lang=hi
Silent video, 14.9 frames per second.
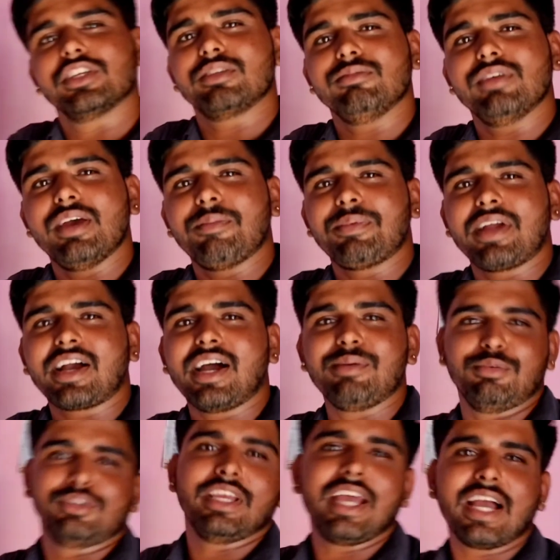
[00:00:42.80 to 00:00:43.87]
इसमें अपना काम
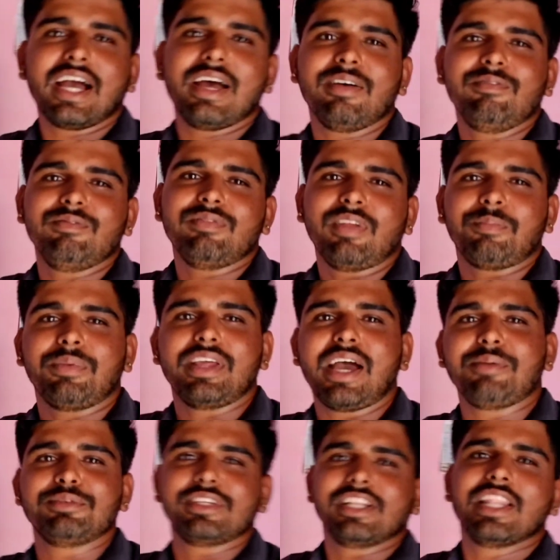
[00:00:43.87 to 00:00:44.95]
हो जाएगा अपने
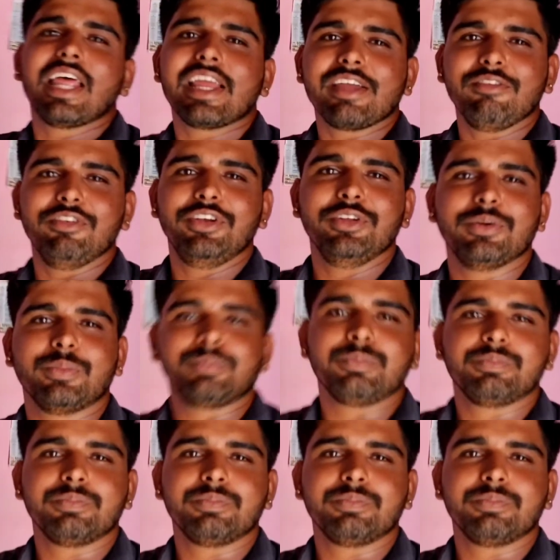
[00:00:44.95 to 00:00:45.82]
आप चल जाएंगे वीडियो